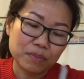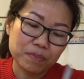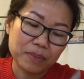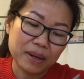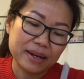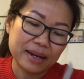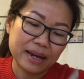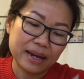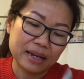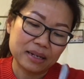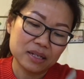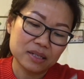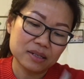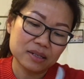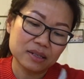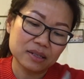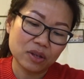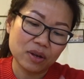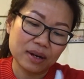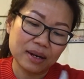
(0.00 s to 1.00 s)
ปัญหาที่เจ
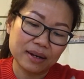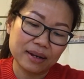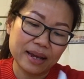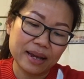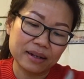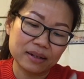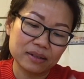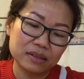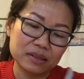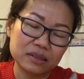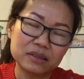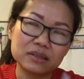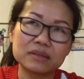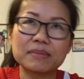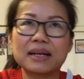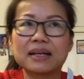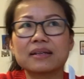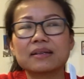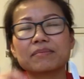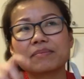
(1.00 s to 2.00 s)
อตอนแรกๆเลยคือ
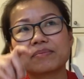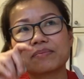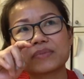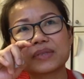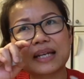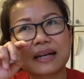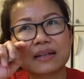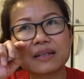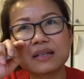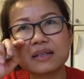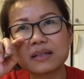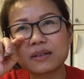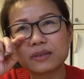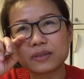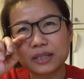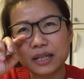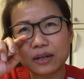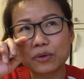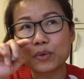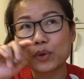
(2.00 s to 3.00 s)
มาจากเลิก
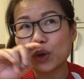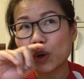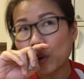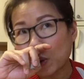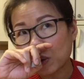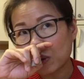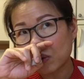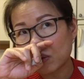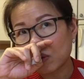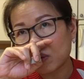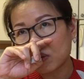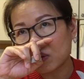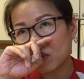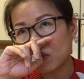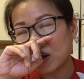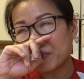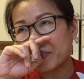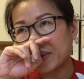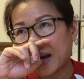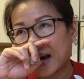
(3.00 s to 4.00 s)
จากโรคค
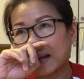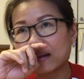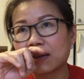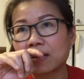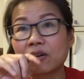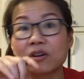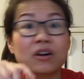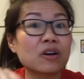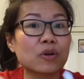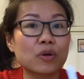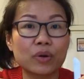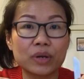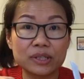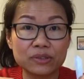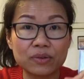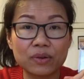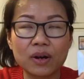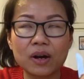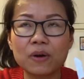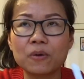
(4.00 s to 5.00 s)
วามดันแล้วก็คอเลส
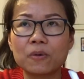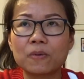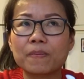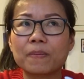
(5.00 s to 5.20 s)
เตอรอล